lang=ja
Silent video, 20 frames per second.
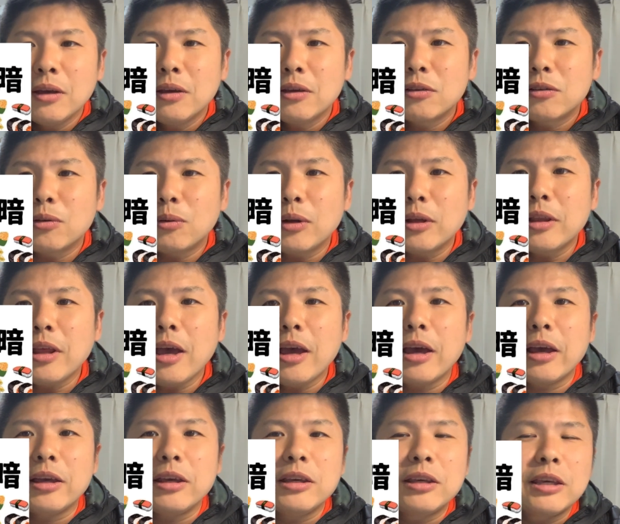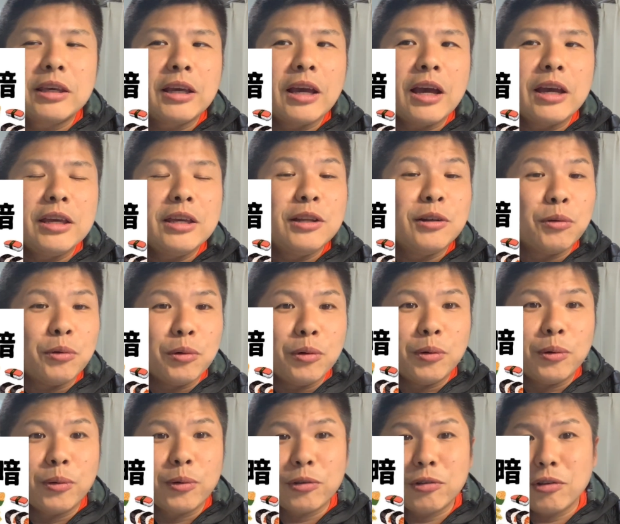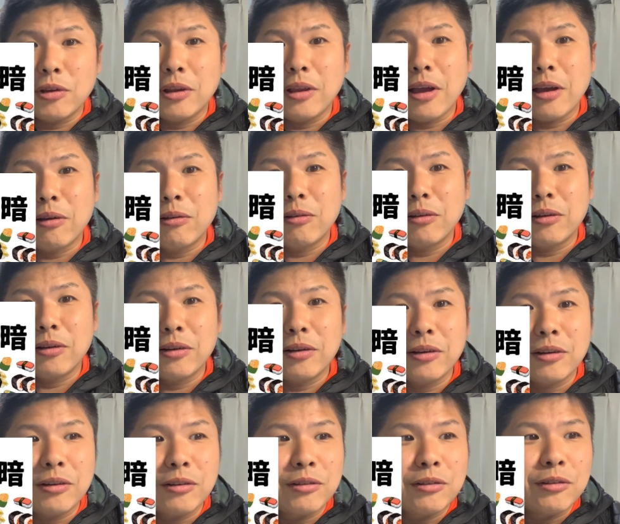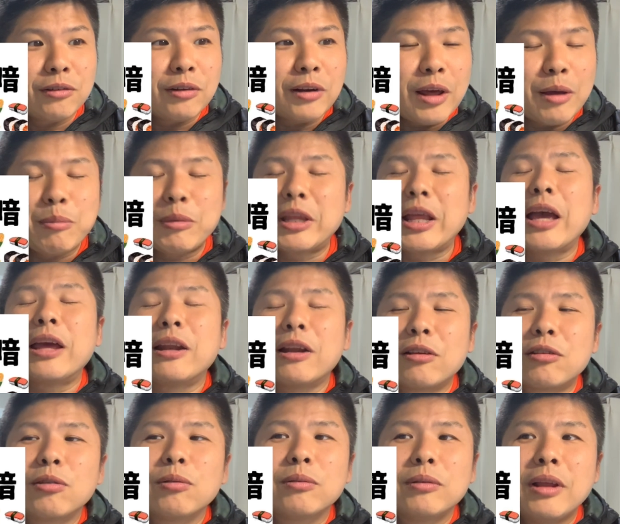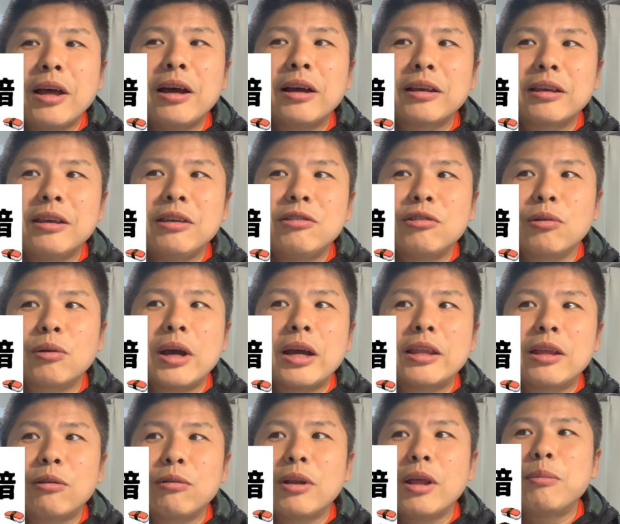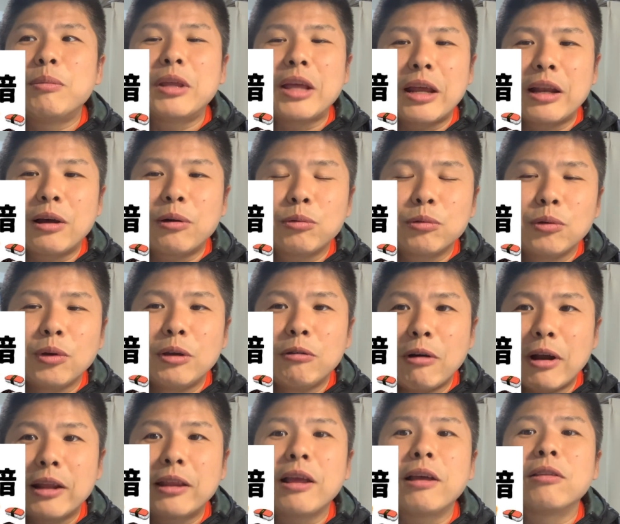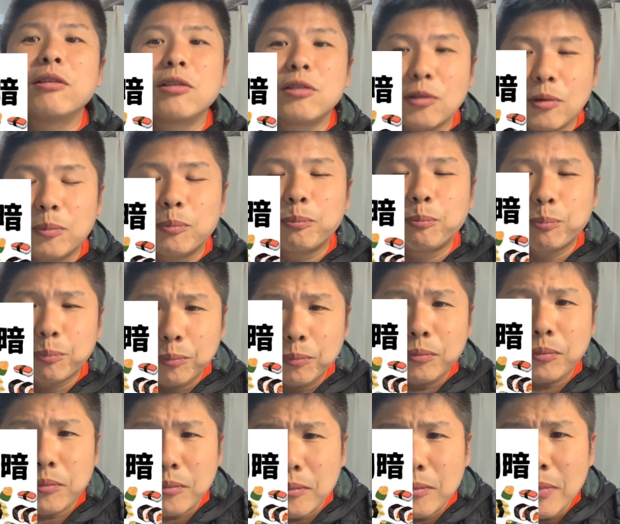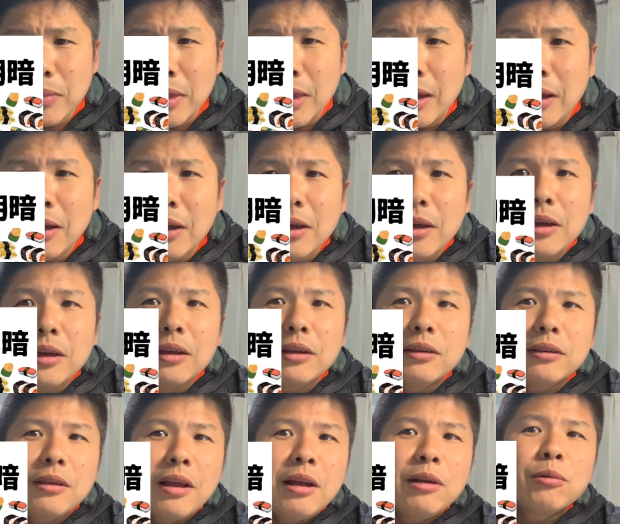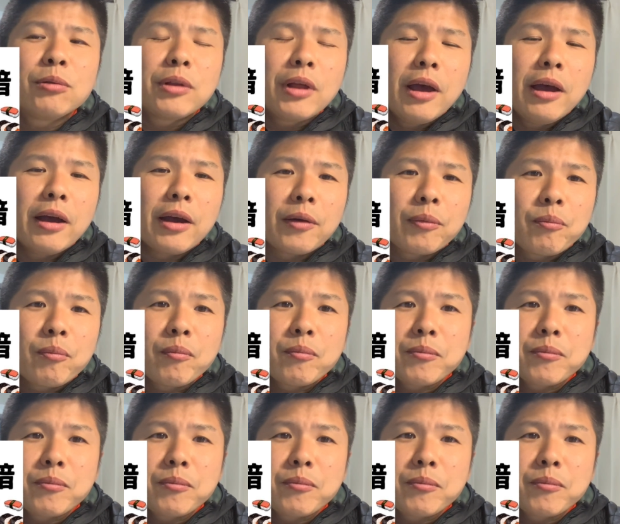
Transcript: それで、行きがいいのを教えてくれ、みたいな、そんな記事を書いてくれ、みたいなことを言われたんですよ。なので、